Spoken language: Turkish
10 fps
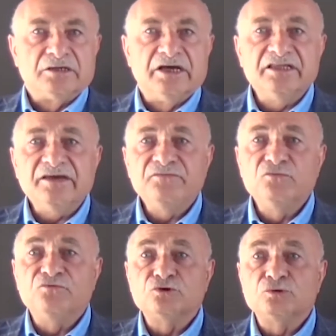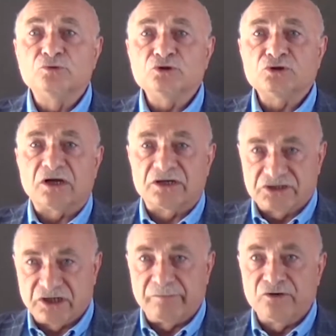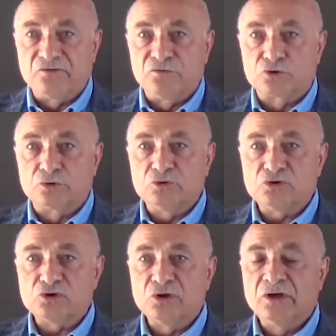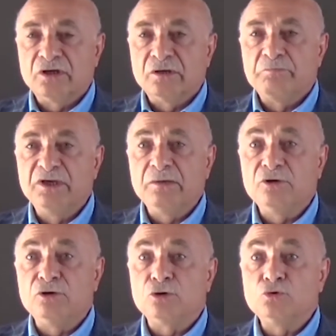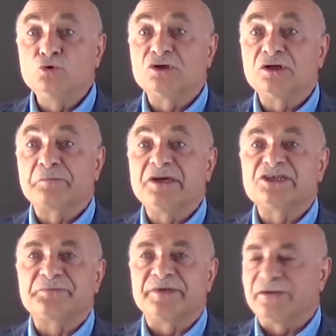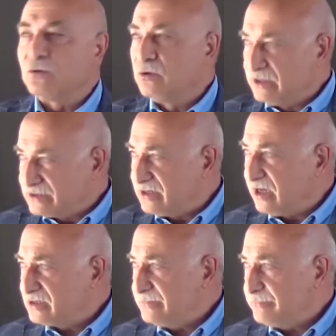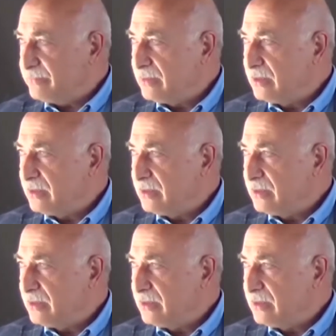Hedef nüfusumuz, aşılama nüfusumuz 1 milyon 145 bin olması lazım.